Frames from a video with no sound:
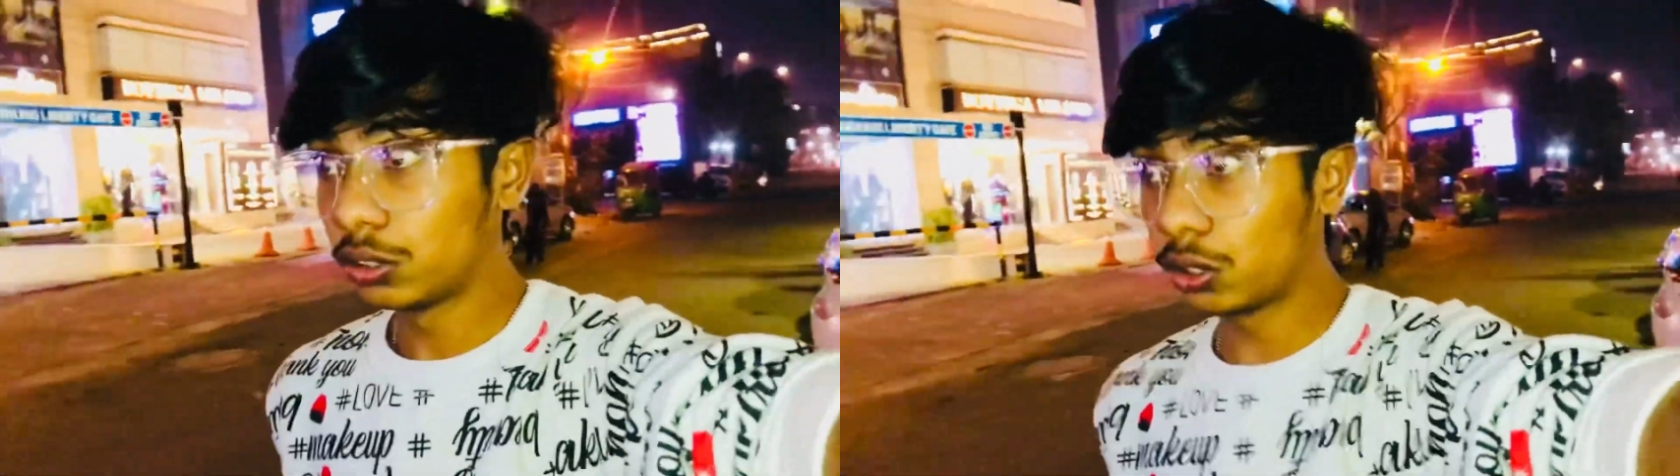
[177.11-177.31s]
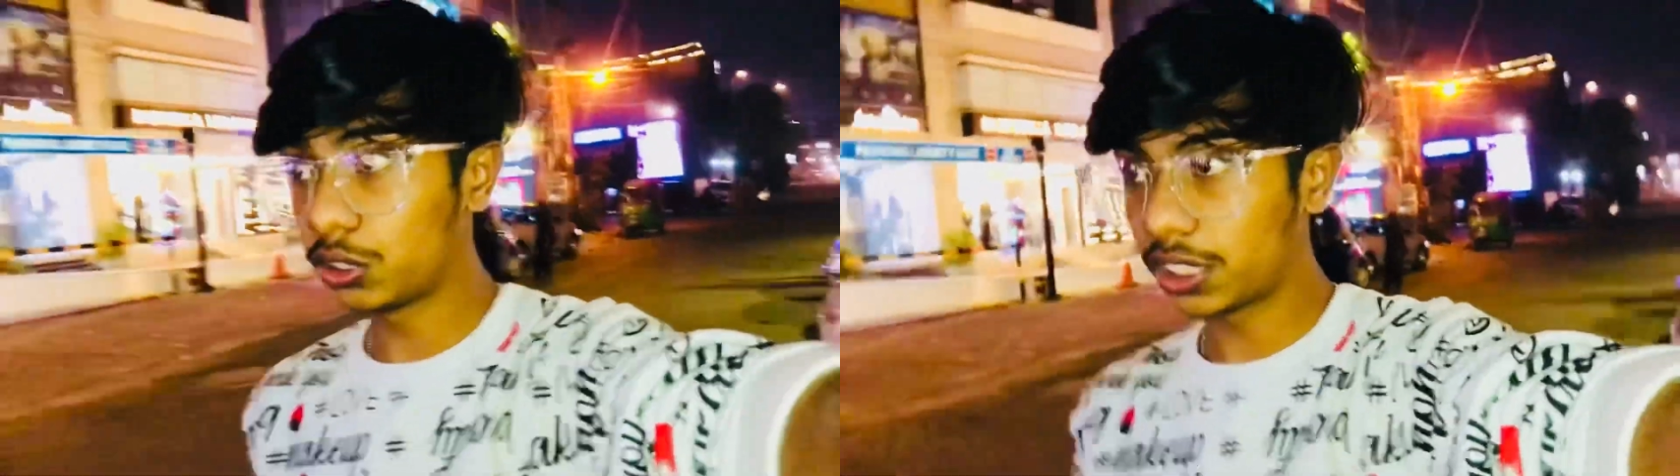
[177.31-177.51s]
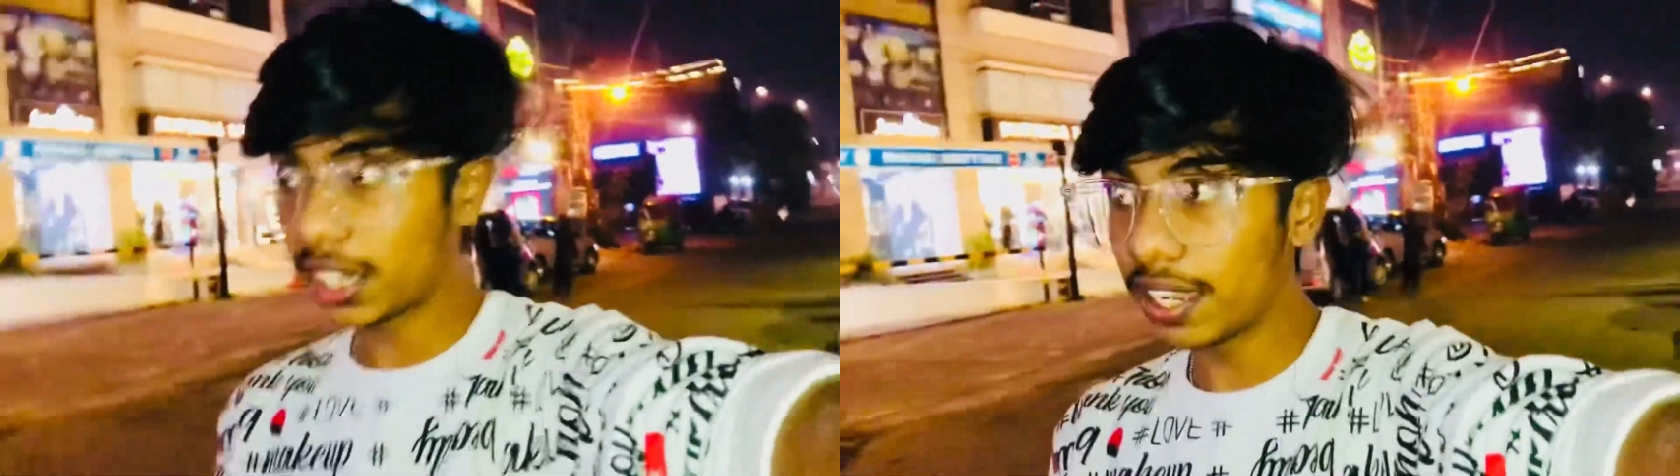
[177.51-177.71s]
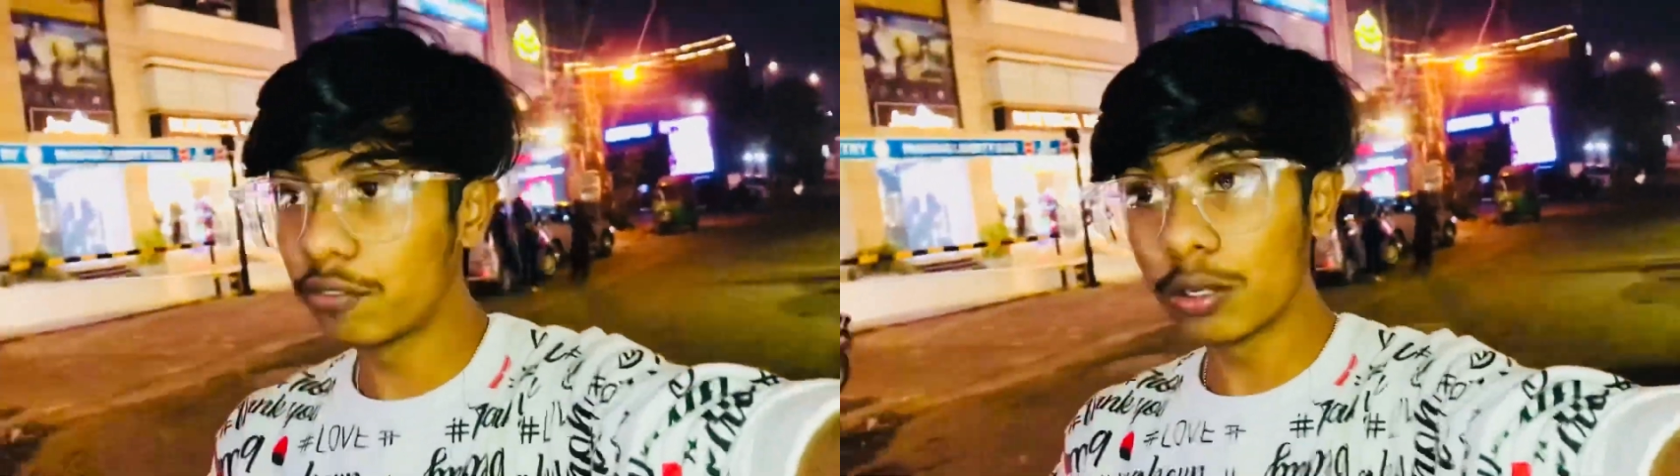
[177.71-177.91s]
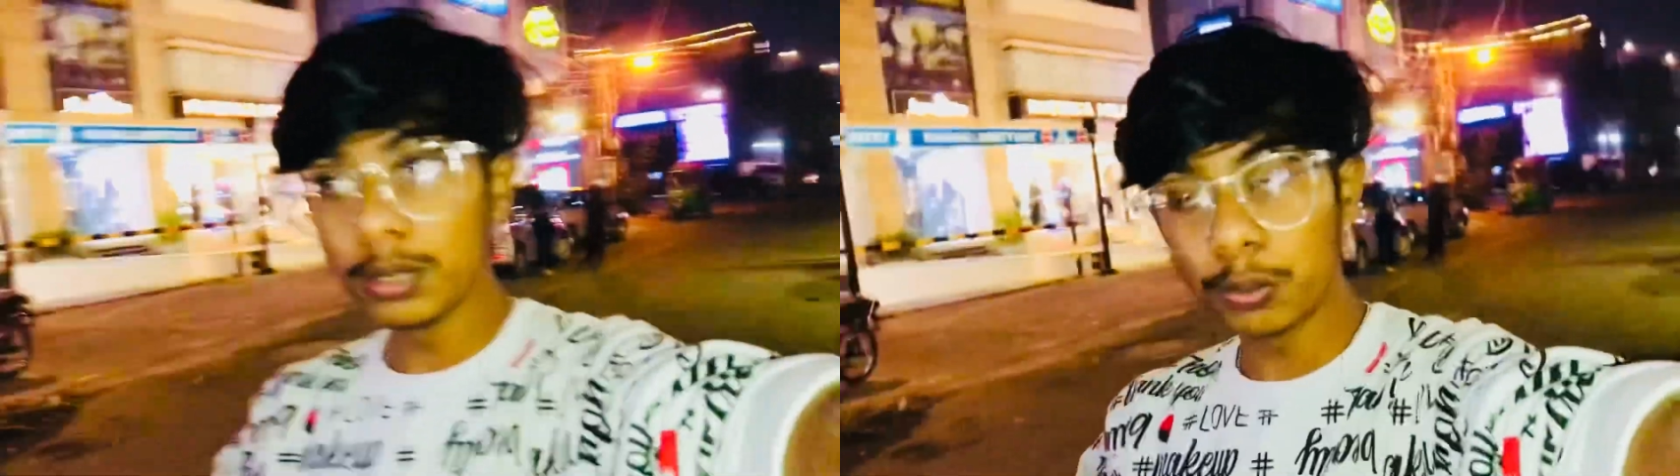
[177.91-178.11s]
जो जगह है
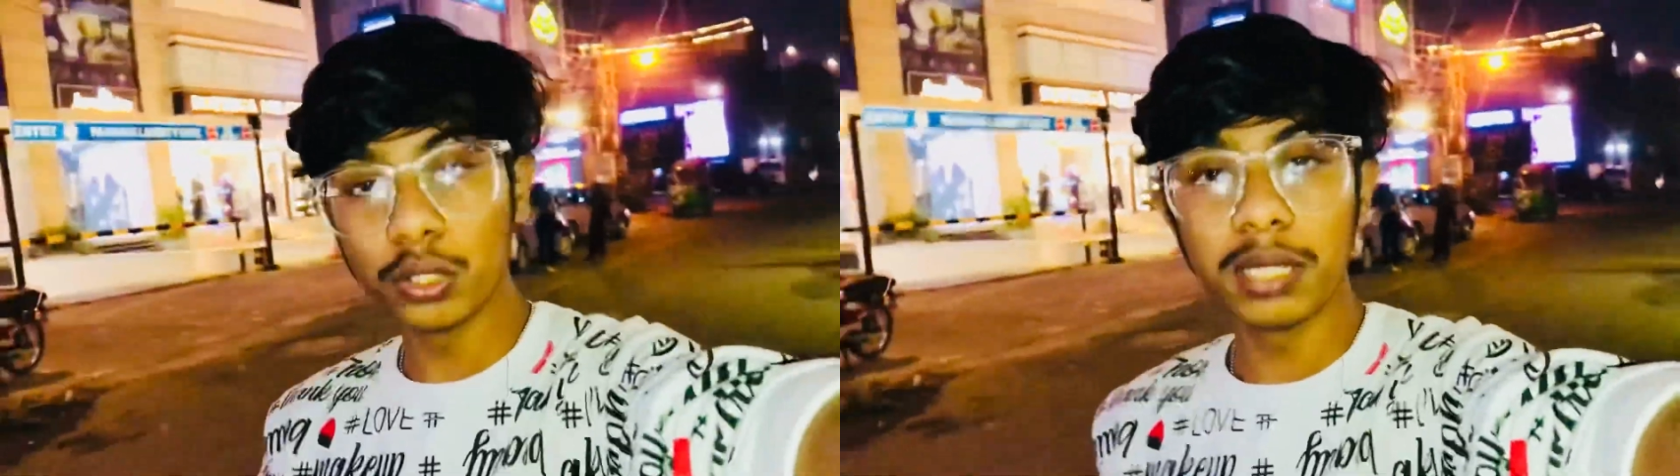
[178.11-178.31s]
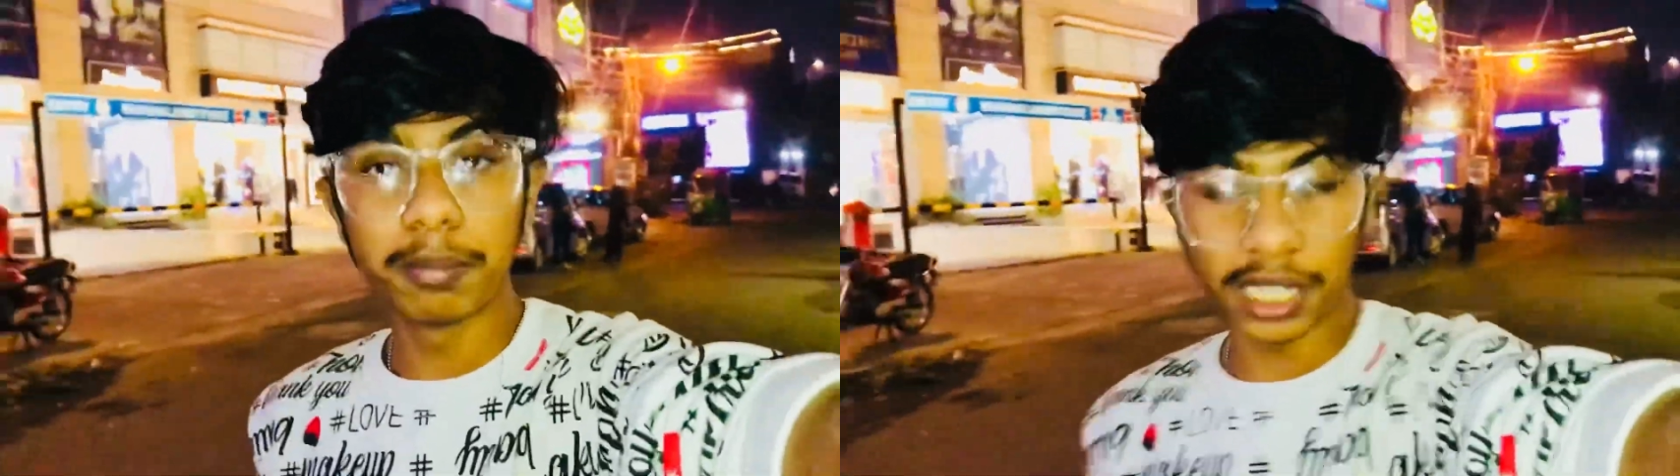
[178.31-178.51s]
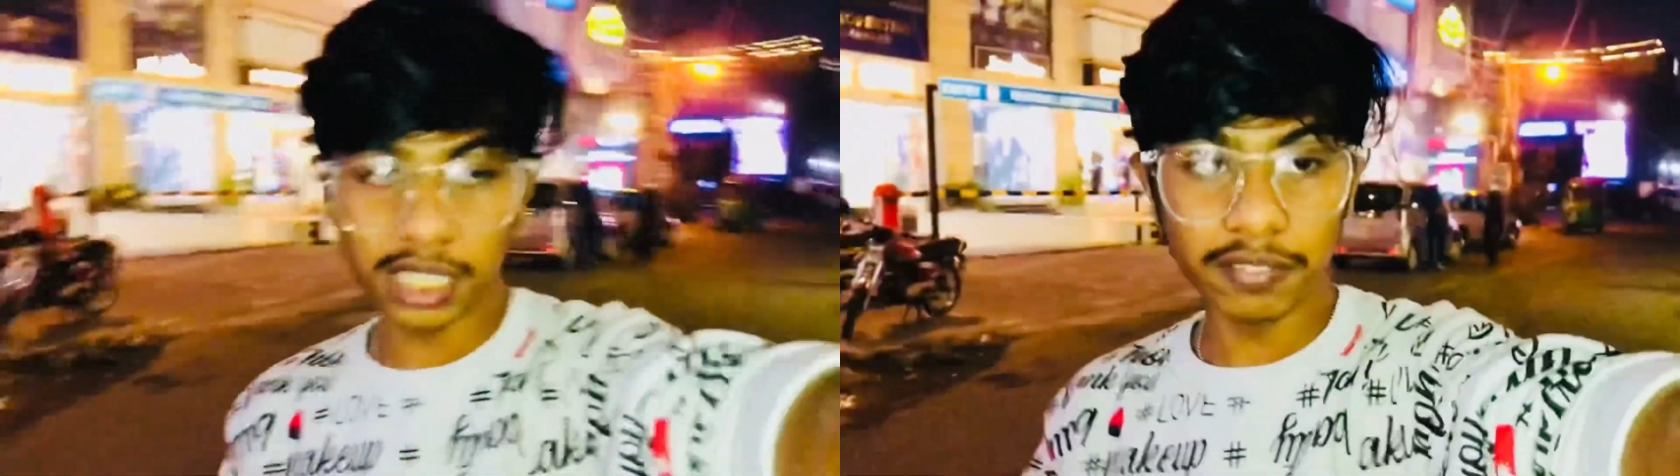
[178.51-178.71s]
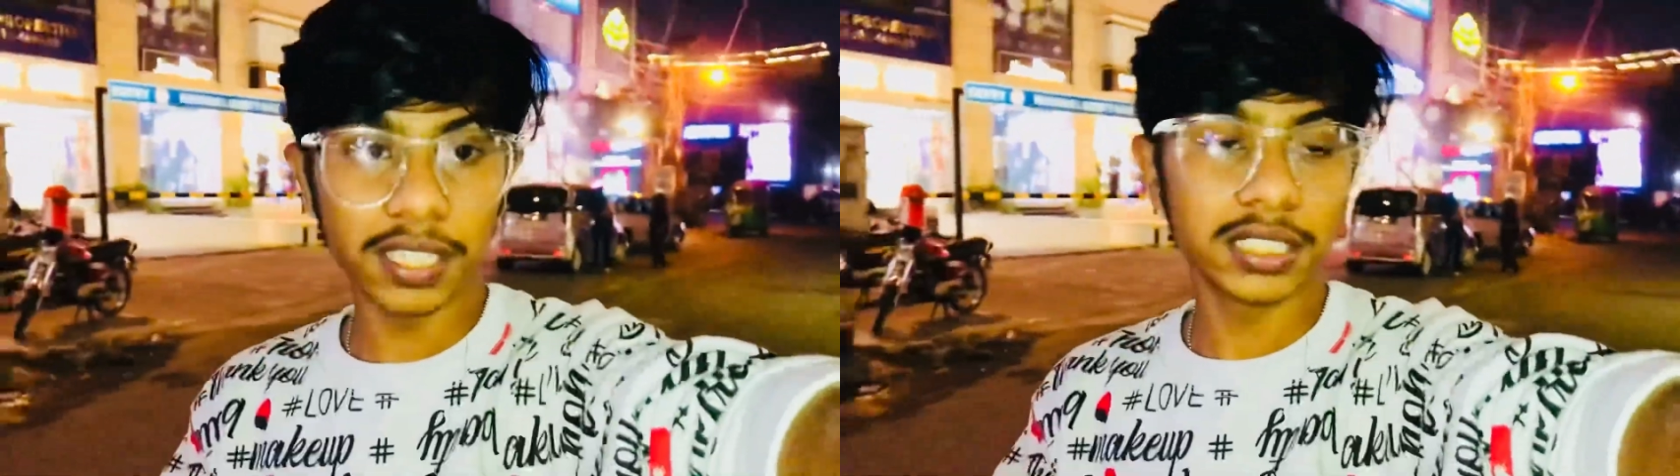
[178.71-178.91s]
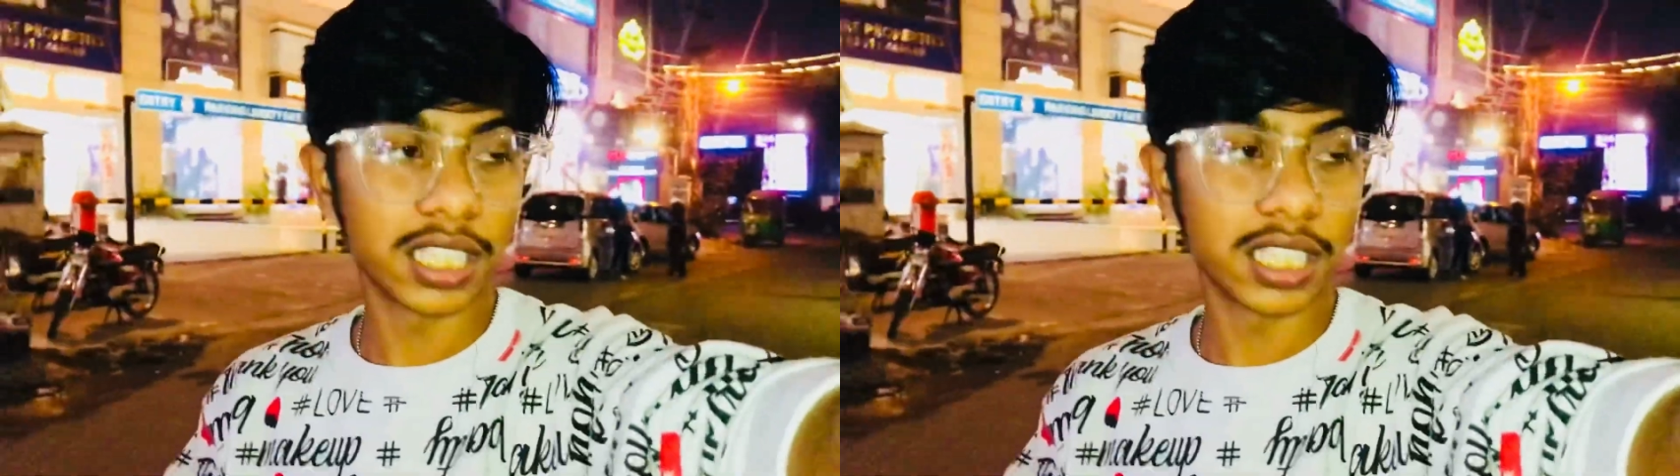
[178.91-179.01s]
वो भी पूरी भरी हुई है